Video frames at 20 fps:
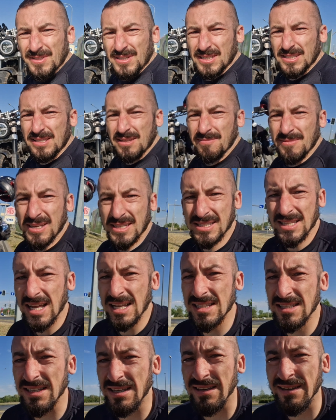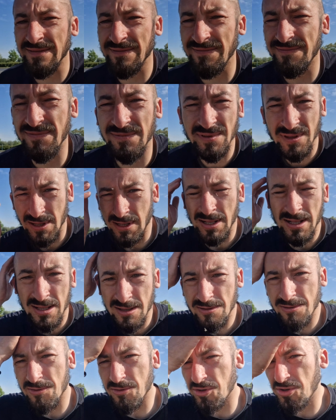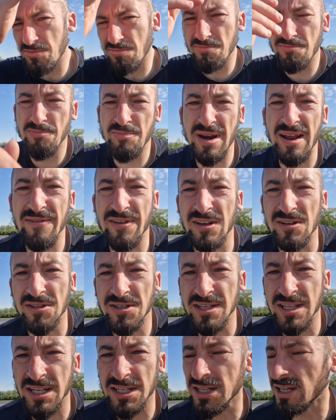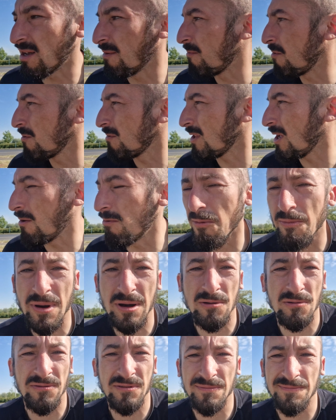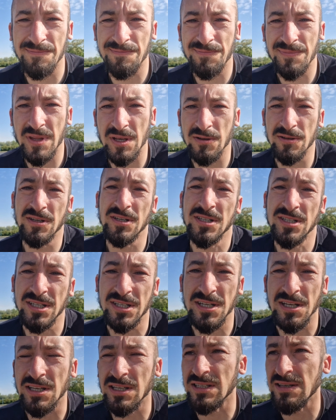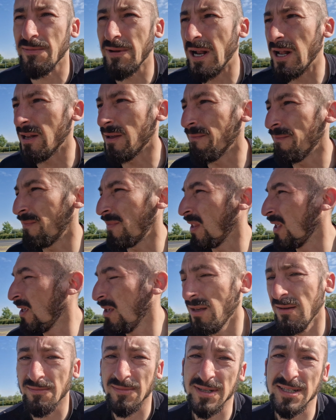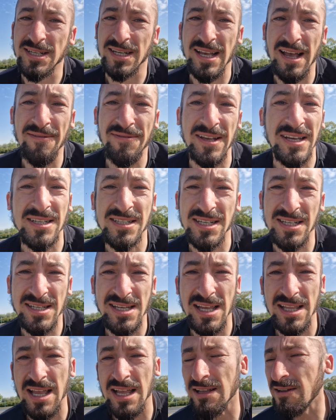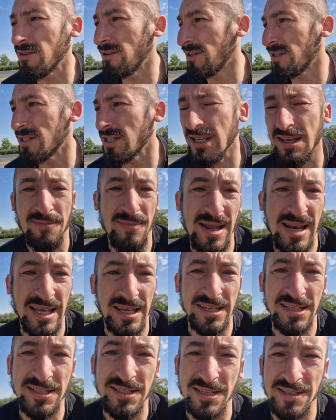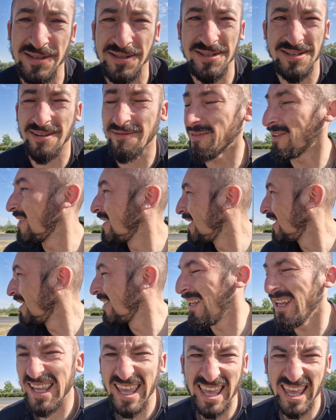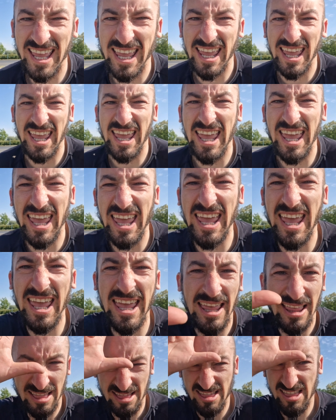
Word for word: Jestem na stacji. Już prawie godzinę czekam na chłopaków. Oni jeszcze się nie zebrali. Jeszcze kawkę, jeszcze śniadanko, jeszcze kibelek, jeszcze coś tam. Eee.